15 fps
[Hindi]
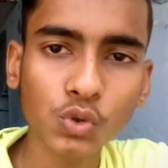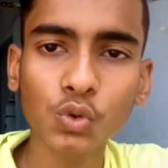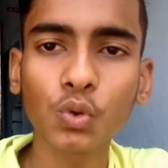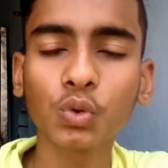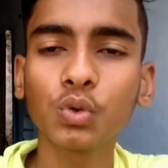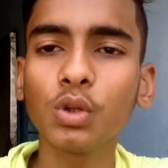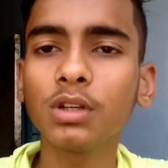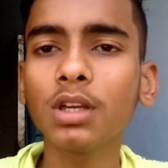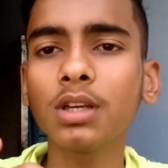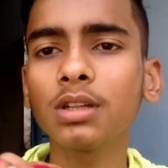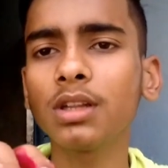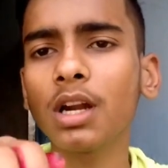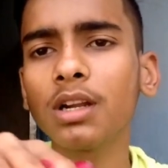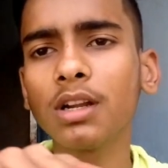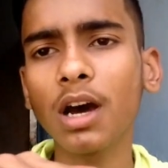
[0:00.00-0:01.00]
सो तो देखिए
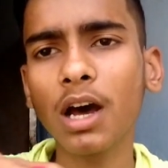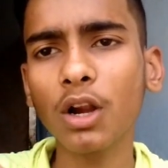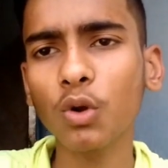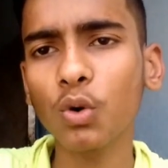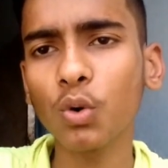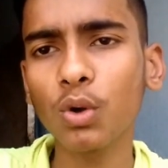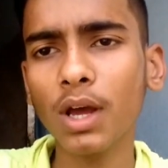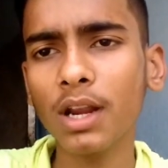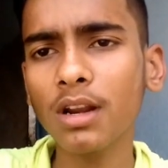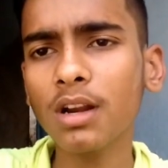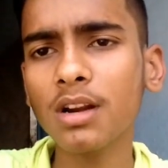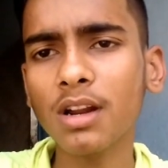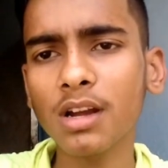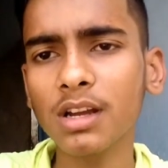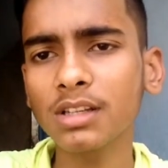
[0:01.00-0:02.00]
कितना डार्क हो रहा है ना
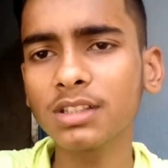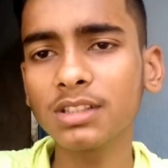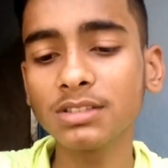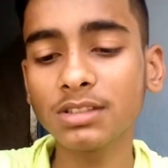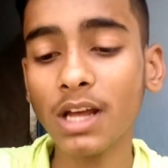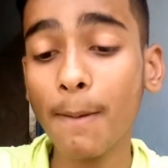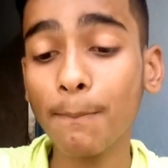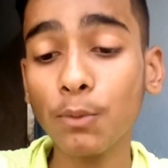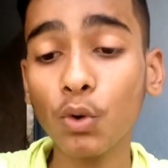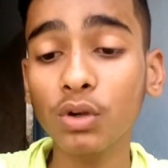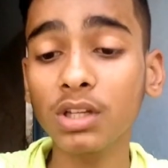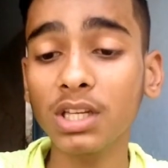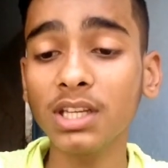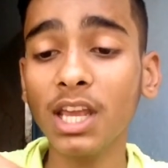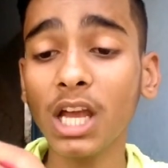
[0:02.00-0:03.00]
रंग आप लोग
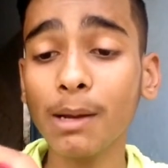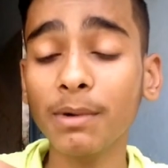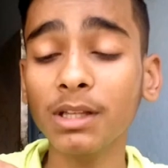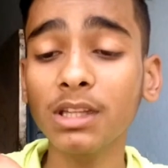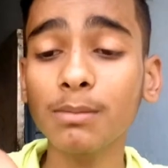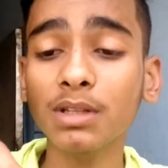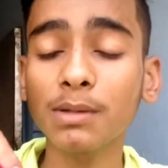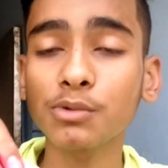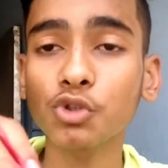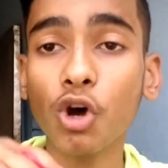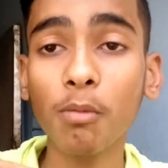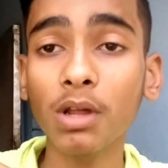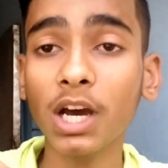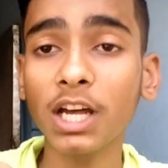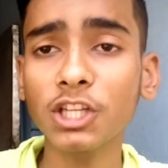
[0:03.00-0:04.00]
डरिएगा मत मतलब सॉप
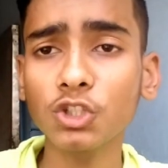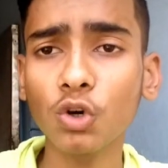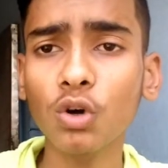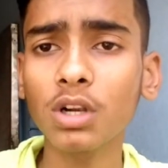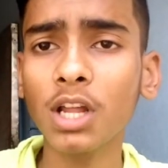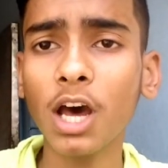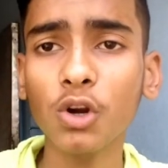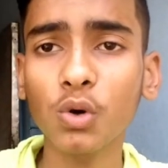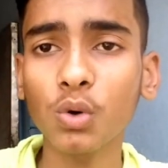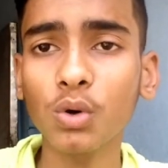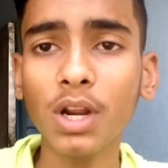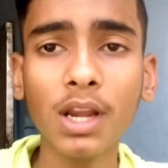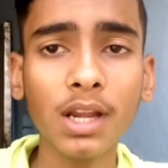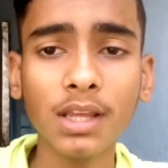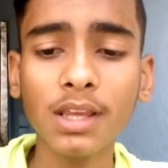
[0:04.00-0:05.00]
और डार्क हो
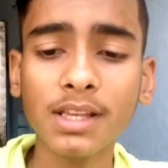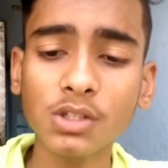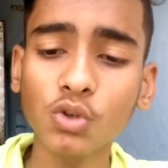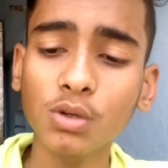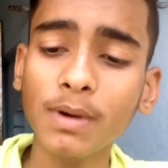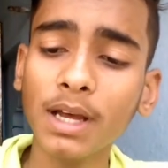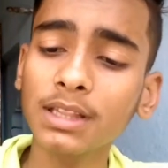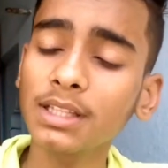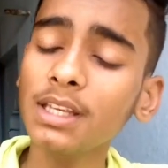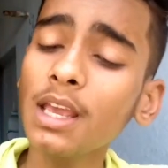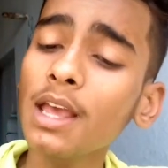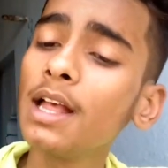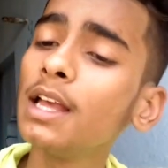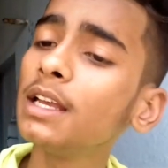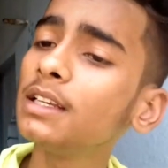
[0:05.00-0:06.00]
रहा है नहीं ऐसी कोई बात नहीं
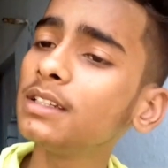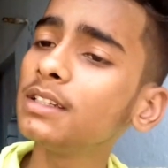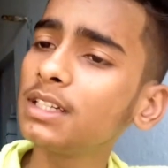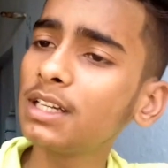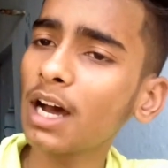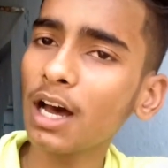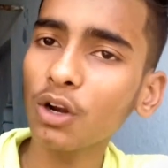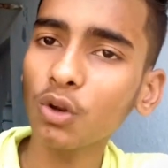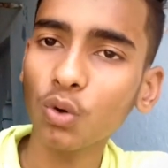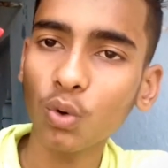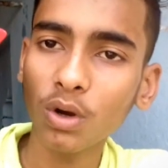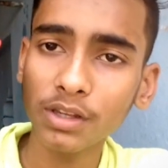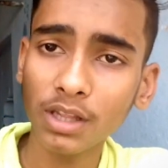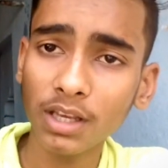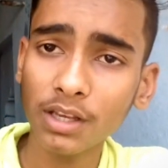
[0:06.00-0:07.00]
है ये डार्क
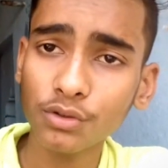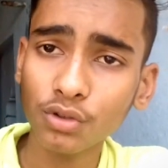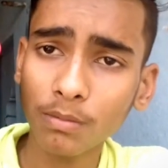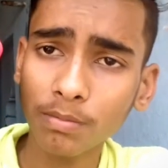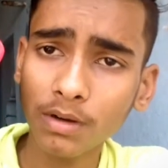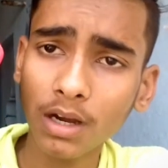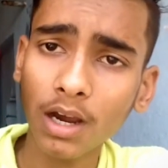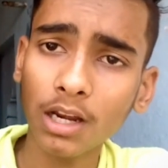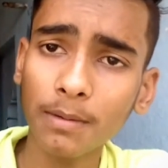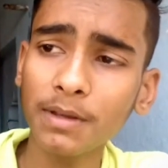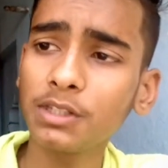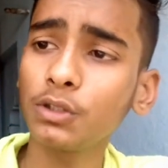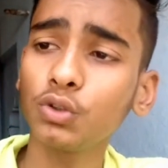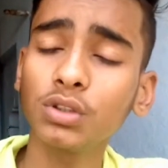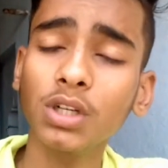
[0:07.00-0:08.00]
हो गई ये देखिए सॉप का कलर
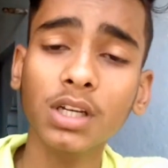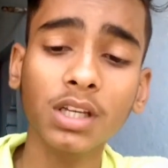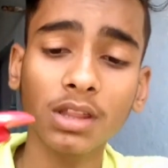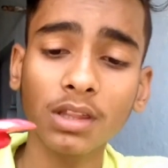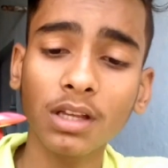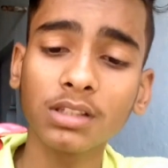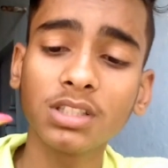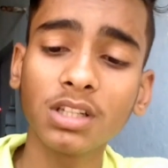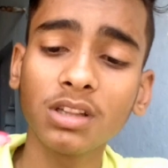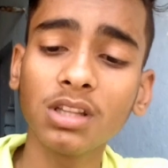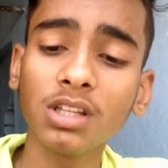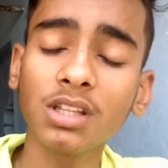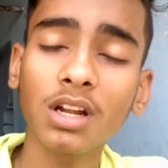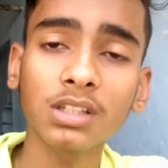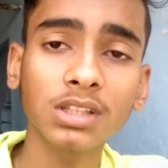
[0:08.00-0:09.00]
भी चेंज होगा कितना
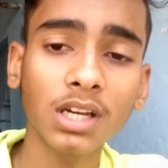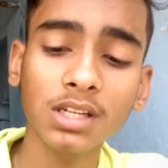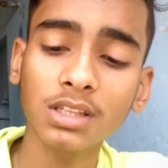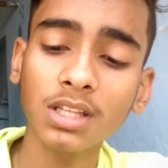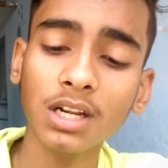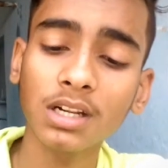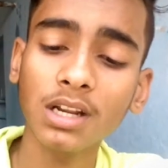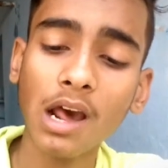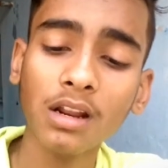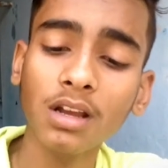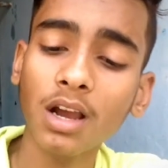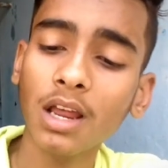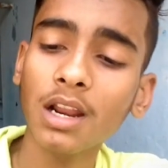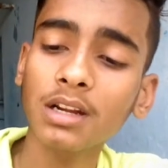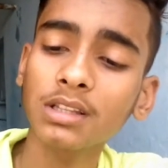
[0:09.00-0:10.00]
जिद्दी रंग था कितना
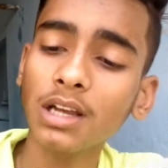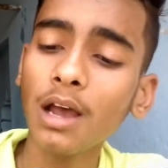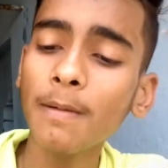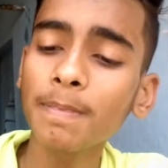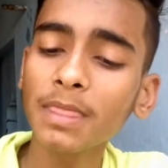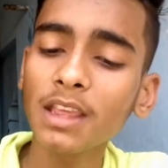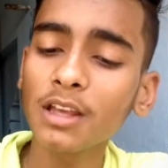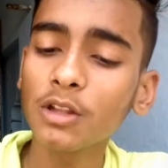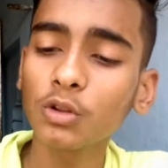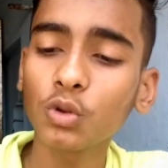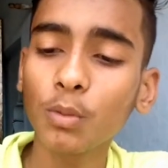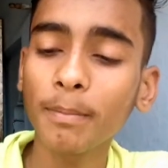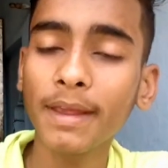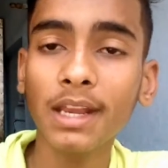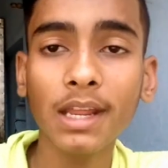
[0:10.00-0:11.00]
डार्क कलर था
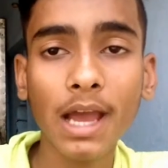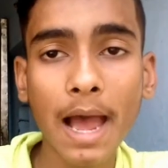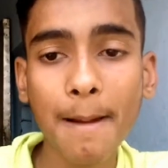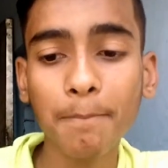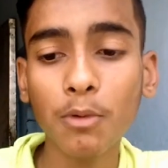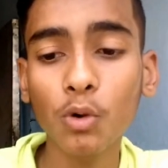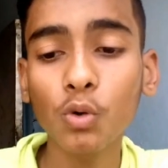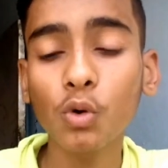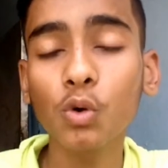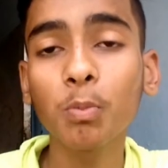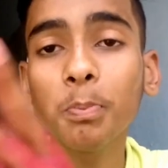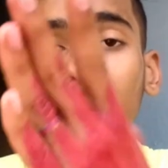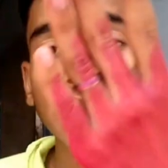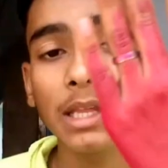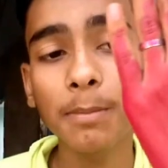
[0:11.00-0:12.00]
लोगों को
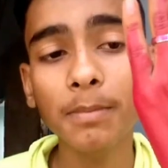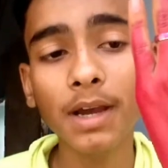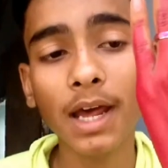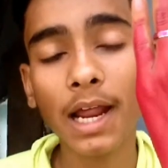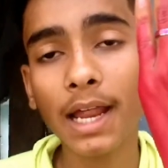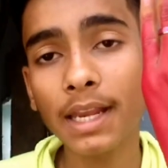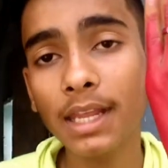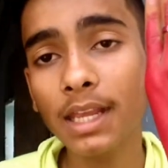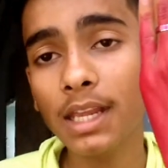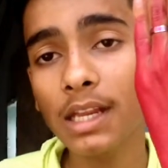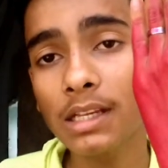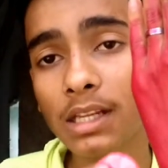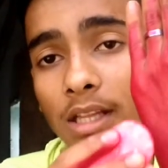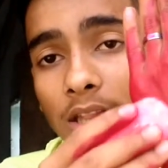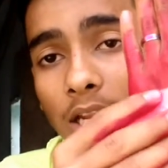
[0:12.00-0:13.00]
बिलीव कराने
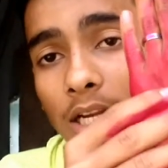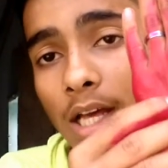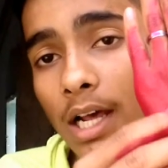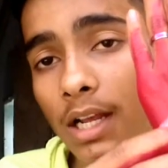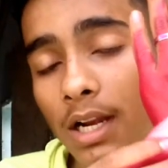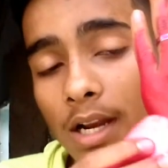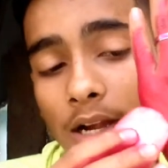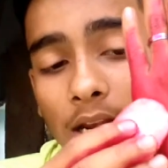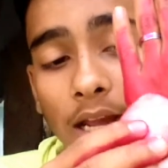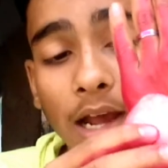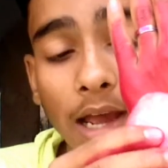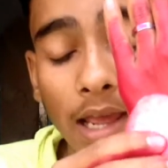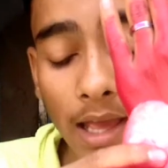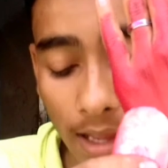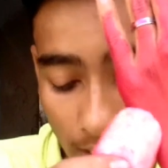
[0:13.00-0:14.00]
के लिए इतना डार्क रंग
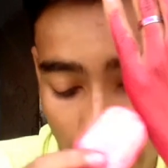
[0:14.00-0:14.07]
लगाया